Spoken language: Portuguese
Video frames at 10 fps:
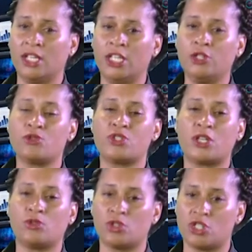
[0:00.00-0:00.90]
e no
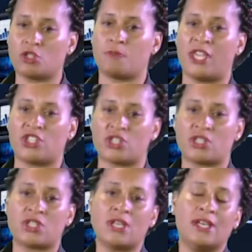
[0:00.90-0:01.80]
sector das pescas
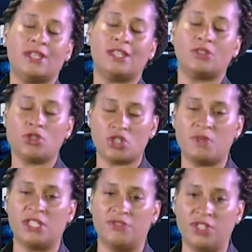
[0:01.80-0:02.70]
até
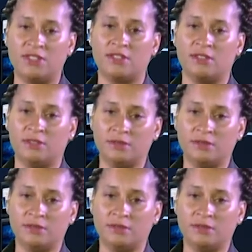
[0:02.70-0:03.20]
2020.